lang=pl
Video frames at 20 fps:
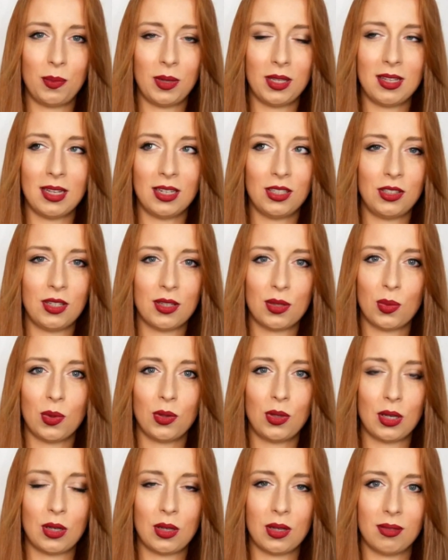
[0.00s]
15
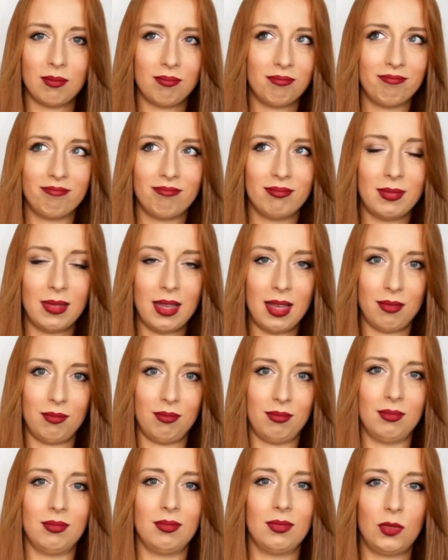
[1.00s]
zł
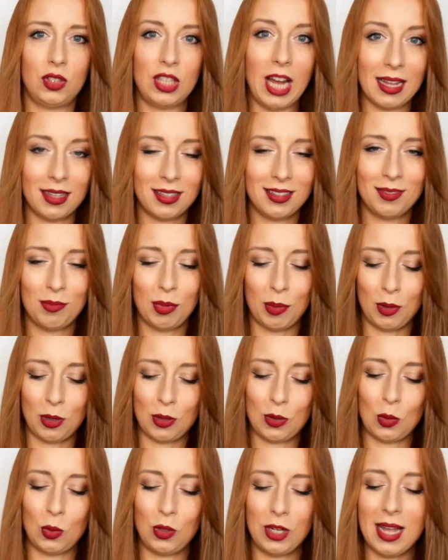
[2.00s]
czat, po
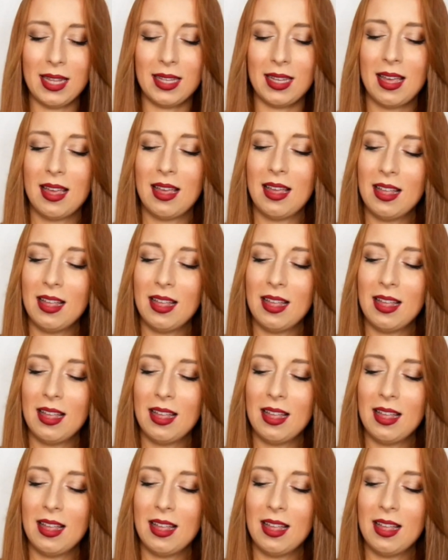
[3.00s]
prostu czat.